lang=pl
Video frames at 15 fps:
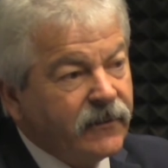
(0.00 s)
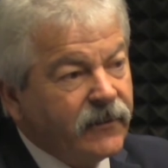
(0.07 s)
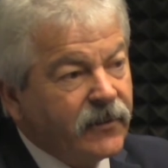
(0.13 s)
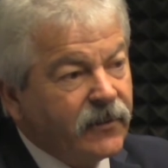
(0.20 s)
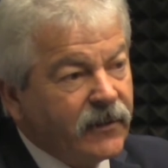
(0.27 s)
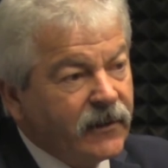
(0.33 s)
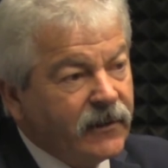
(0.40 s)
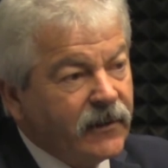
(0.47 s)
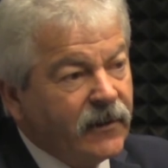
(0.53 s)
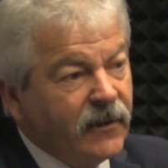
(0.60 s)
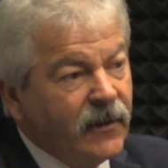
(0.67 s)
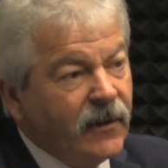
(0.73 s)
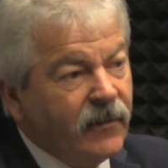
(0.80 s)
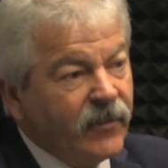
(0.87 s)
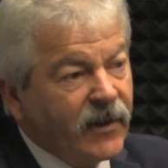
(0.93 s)
wykonane
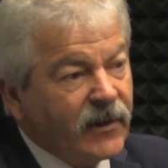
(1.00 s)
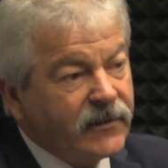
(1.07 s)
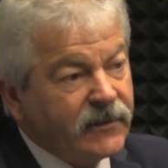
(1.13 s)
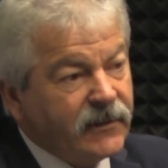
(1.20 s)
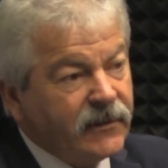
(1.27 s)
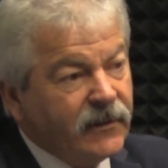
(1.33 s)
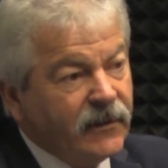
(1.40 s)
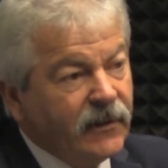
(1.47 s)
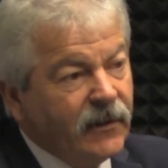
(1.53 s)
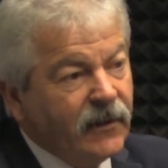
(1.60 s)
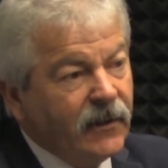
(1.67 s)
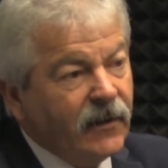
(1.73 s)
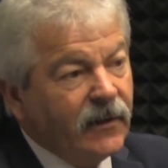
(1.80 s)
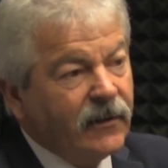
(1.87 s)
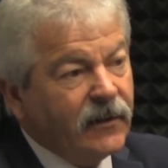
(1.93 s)
prace,
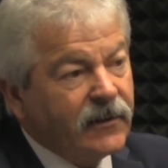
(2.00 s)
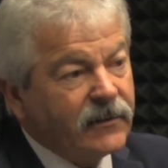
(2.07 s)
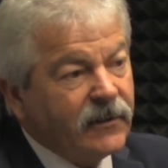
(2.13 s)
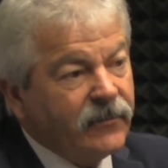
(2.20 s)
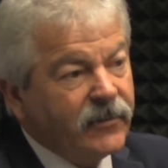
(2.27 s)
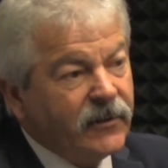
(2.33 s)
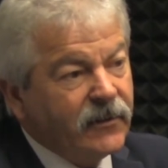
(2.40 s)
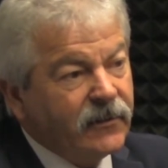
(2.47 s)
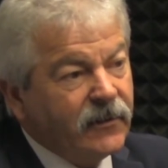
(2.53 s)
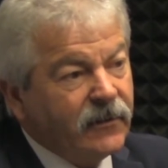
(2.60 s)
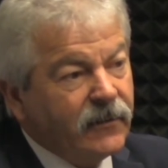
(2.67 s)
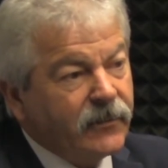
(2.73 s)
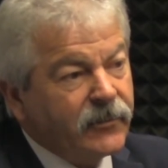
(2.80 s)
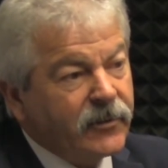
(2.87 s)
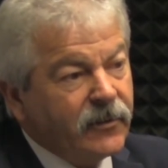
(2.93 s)
następnie od
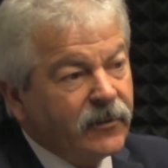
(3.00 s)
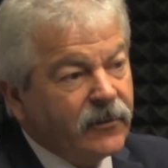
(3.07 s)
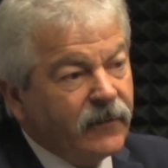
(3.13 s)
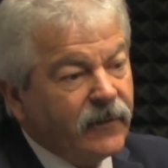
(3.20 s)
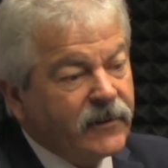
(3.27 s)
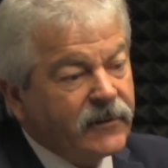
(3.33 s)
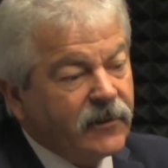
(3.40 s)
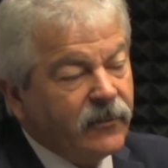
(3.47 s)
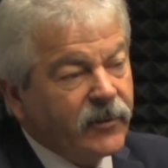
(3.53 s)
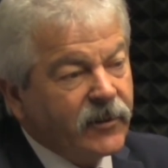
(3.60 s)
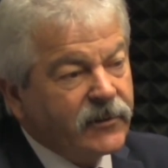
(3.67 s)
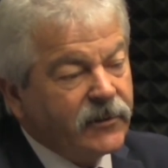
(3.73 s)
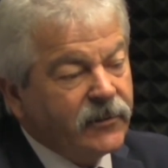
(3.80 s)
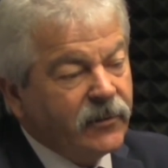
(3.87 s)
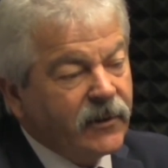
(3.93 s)
nowa przygotować całą
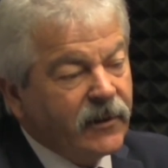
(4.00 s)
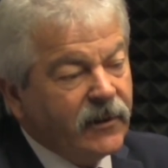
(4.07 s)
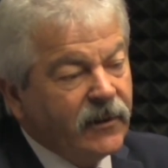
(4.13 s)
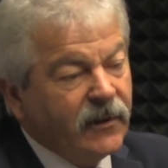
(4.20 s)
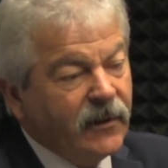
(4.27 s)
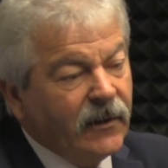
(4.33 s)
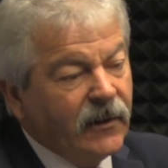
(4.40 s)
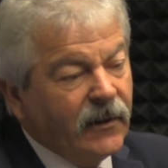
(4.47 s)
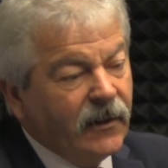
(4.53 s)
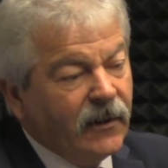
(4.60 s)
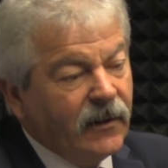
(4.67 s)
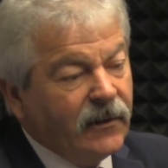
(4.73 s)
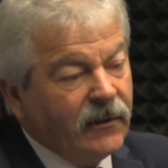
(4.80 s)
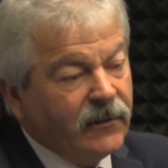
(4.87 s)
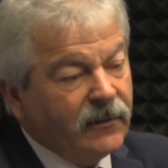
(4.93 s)
procedurę,
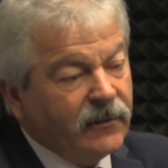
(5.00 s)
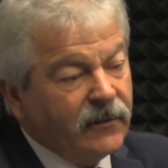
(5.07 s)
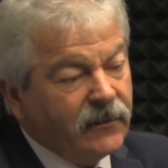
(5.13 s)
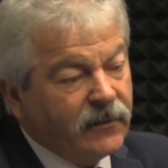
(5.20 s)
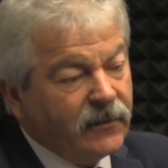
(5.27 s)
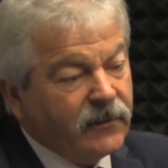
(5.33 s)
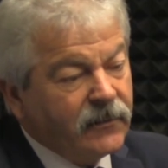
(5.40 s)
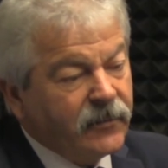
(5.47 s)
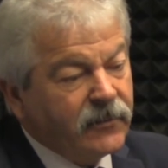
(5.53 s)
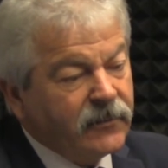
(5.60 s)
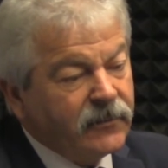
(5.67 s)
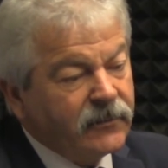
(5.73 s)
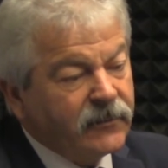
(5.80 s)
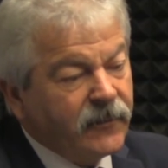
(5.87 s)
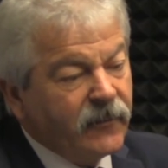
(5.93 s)
e, no i to
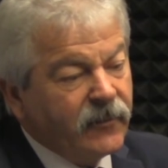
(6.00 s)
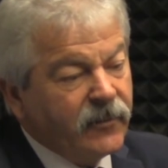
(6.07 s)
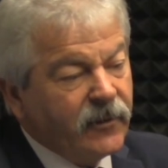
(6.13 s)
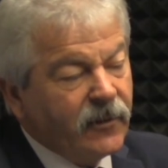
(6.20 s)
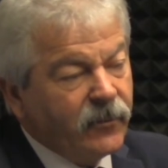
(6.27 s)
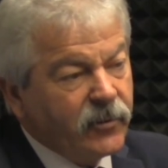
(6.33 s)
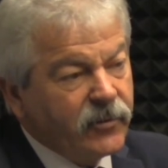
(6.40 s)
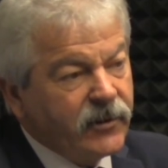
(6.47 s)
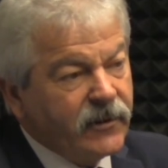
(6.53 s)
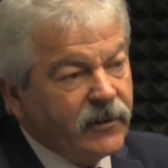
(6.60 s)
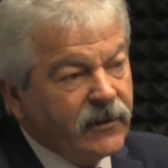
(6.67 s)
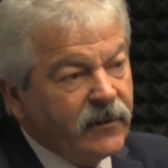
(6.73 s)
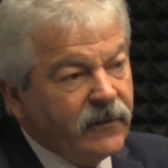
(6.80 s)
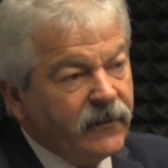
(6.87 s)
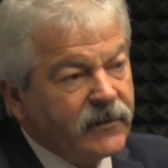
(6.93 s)
spowoduje opóźnienie
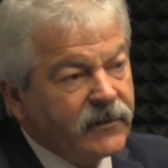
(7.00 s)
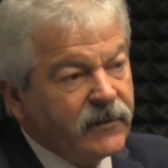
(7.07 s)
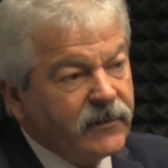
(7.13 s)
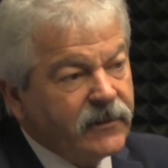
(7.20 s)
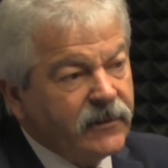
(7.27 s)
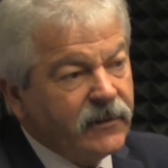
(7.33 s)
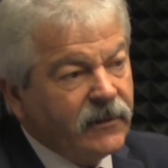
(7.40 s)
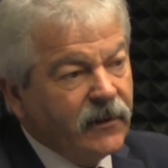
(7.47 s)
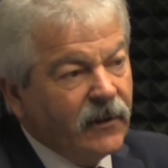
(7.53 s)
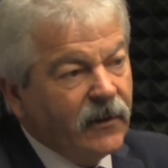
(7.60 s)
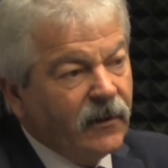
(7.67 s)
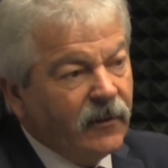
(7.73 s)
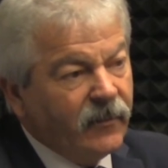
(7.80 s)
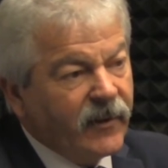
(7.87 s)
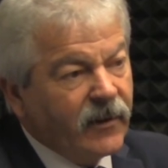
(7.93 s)
tej inwestycji
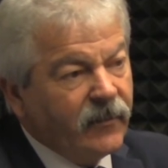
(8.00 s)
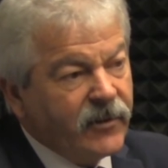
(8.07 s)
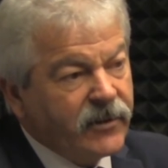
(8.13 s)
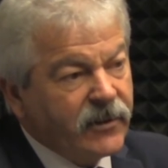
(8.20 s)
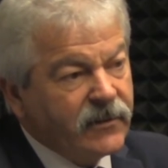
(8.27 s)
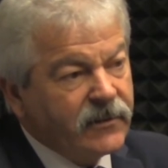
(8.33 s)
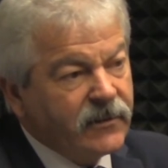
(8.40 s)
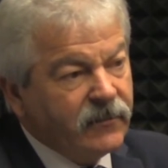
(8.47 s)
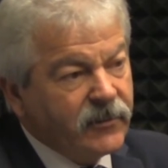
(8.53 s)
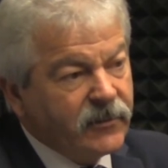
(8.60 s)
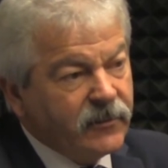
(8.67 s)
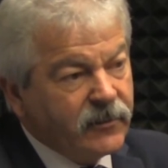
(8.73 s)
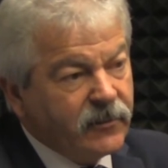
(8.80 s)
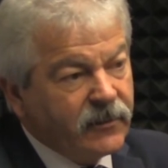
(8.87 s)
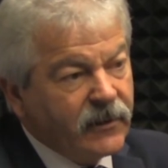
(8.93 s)
o parę miesięcy.
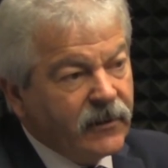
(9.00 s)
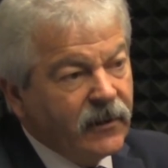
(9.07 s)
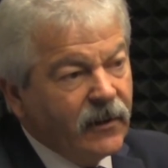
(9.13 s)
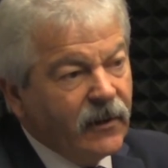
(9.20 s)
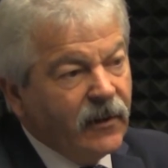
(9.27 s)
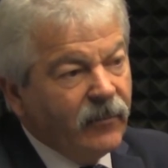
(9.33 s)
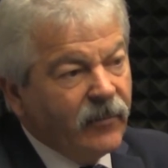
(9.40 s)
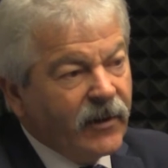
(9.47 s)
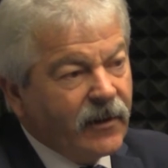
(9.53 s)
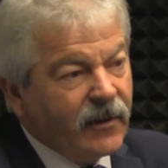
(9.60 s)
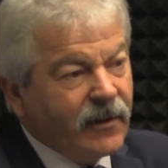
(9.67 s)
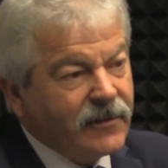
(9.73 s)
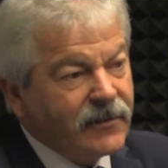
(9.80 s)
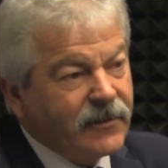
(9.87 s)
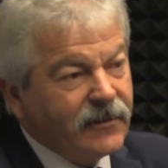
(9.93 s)
Myśmy tutaj parę
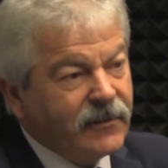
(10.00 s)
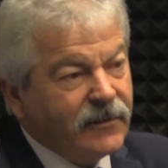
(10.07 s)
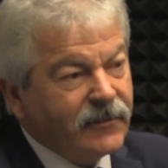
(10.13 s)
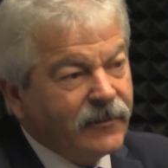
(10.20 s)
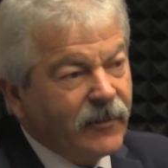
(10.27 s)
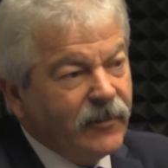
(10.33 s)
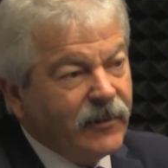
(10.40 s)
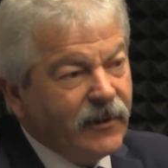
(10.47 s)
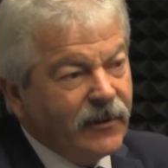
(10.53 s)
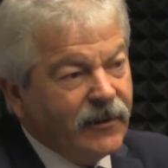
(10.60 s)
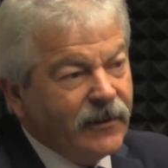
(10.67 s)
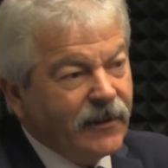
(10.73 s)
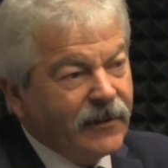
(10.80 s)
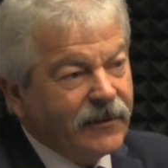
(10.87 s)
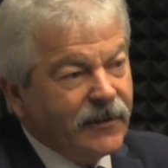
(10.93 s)
razy wspominali
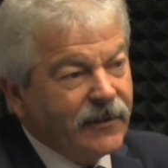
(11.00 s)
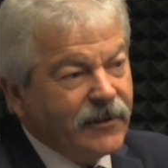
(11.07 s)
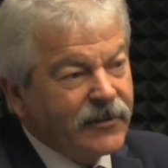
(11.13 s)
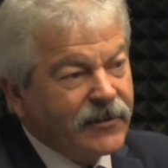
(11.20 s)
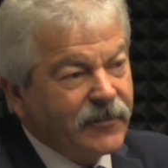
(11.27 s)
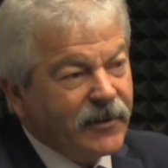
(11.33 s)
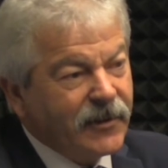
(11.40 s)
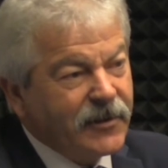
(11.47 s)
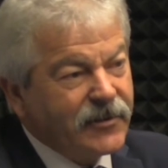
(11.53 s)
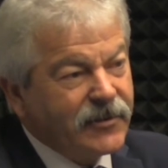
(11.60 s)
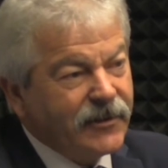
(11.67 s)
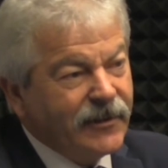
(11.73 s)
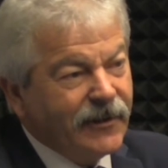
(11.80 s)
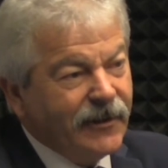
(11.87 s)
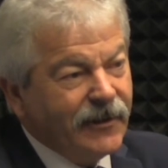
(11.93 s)
na antenie, że
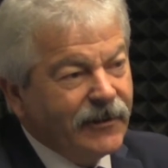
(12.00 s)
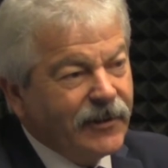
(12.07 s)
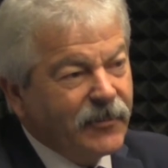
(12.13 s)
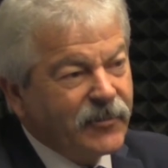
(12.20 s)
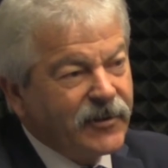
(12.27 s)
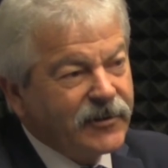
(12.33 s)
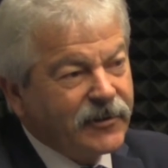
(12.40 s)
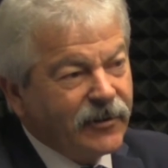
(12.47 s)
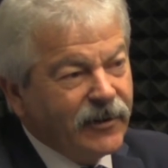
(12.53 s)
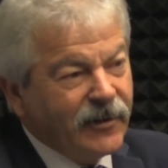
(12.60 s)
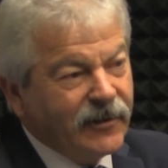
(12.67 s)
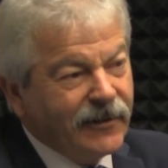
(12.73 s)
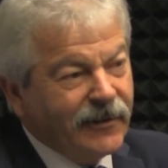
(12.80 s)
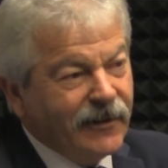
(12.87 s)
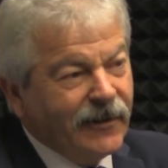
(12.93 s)
praktycznie te mm.
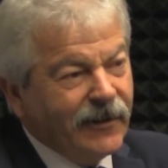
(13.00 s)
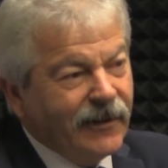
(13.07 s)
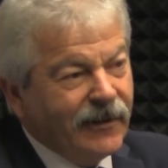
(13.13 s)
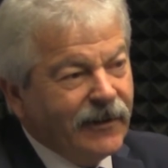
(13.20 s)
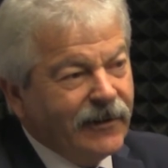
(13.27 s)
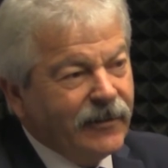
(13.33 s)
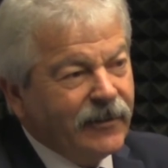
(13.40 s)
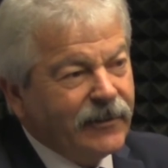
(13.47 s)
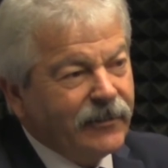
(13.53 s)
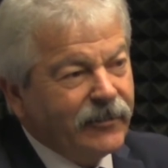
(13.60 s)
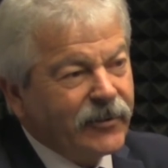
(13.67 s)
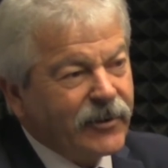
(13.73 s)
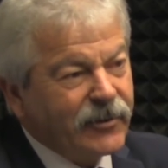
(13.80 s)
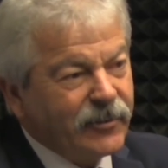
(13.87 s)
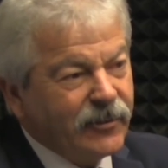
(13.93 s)
przestoje e,
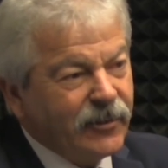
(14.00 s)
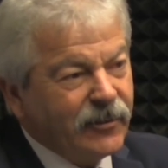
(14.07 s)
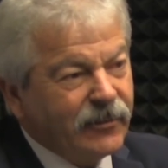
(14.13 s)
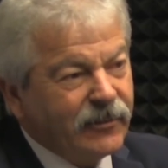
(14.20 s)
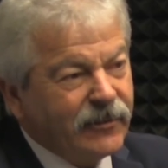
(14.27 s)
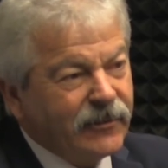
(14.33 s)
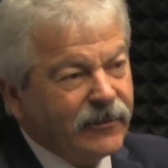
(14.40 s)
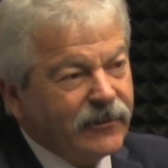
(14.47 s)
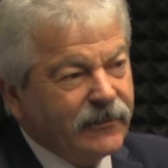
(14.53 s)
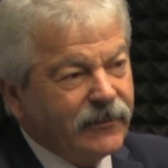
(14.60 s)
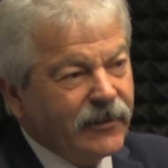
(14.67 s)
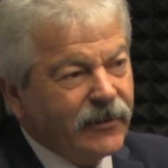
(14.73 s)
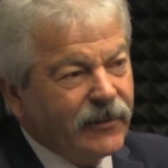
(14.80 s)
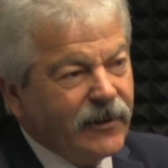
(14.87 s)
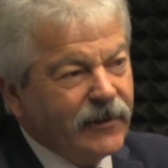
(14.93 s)
przesuną to
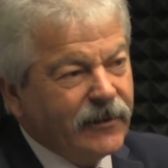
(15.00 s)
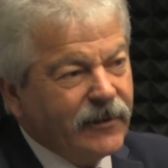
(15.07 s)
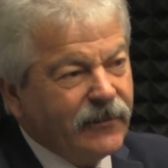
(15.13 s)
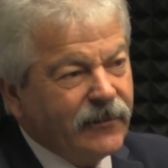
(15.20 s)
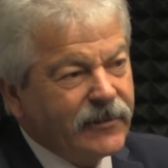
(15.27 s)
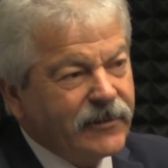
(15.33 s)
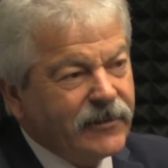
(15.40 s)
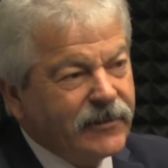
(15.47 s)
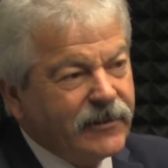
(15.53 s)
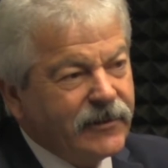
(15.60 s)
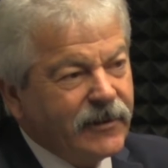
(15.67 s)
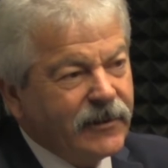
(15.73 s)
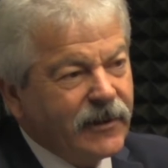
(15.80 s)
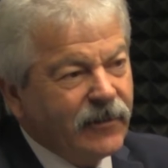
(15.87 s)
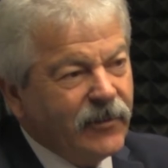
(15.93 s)
wykonanie tej inwestycji,
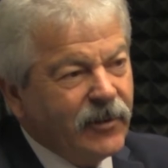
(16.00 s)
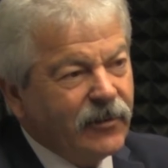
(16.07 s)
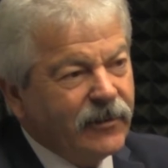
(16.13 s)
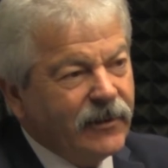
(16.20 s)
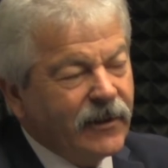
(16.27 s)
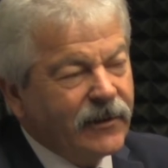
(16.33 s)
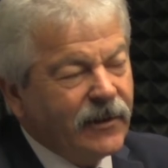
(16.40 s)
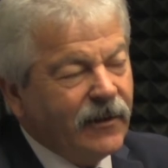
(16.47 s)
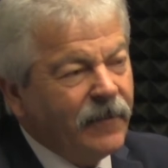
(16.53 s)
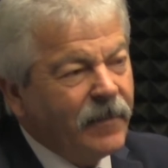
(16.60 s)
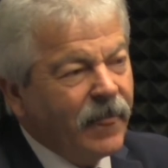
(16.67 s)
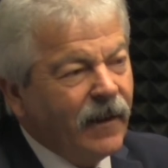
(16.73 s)
ten termin oddania,